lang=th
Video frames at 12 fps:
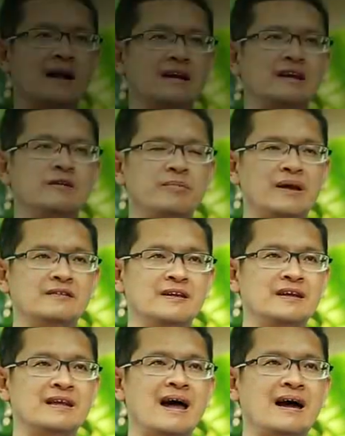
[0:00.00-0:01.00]
นทางนี้เป็น
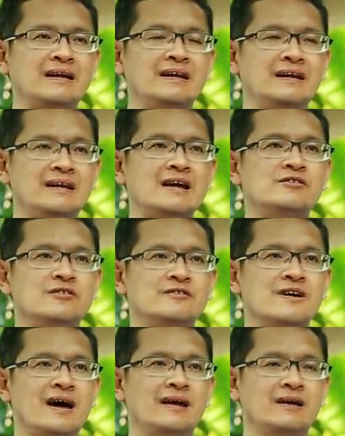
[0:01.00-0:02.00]
เส้นทางที่น่าสน
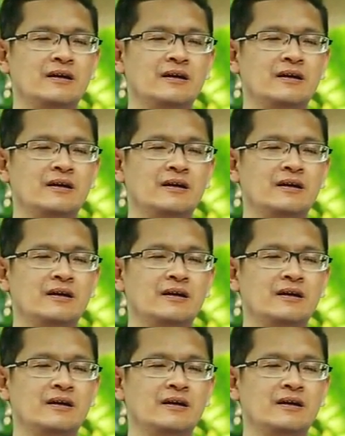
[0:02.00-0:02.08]
ใจ